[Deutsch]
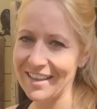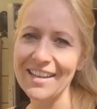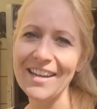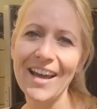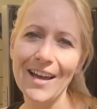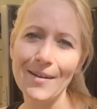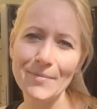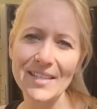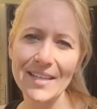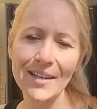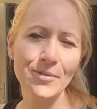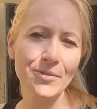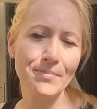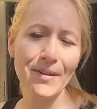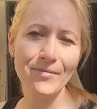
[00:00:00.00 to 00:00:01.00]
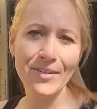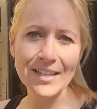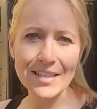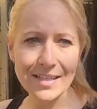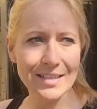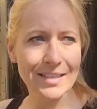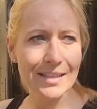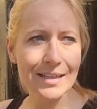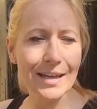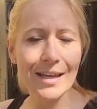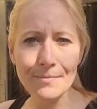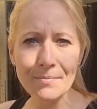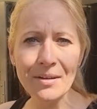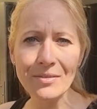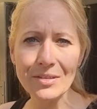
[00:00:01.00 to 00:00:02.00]
Griller haben es sehr gut. Man weiß als
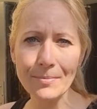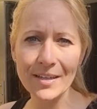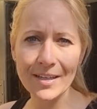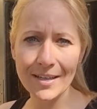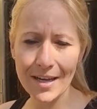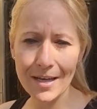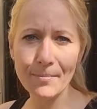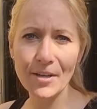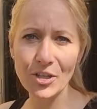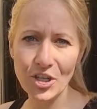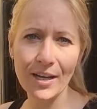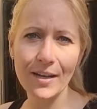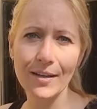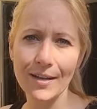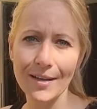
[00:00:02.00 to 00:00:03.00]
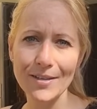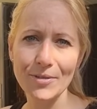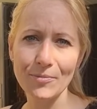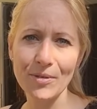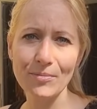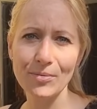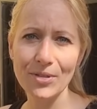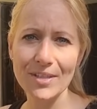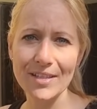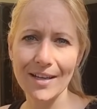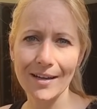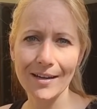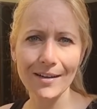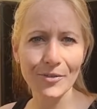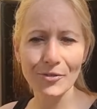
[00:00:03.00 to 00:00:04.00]
Griller immer, was man den Nachbarn schenken kann zum
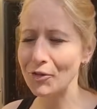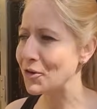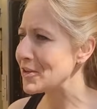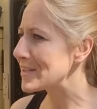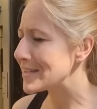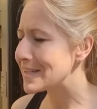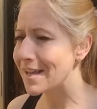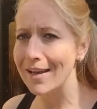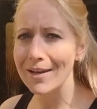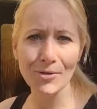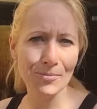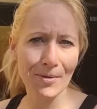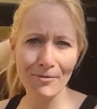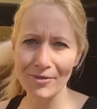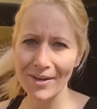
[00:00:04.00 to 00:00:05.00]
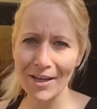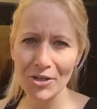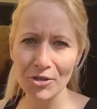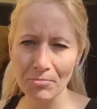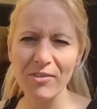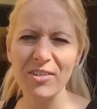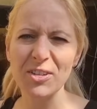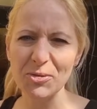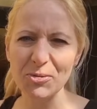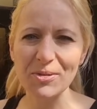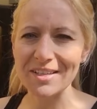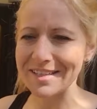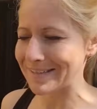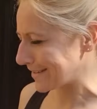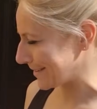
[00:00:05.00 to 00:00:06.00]
Geburtstag. Oh ja. Freuen sich alle über Fleisch, über was Gutes.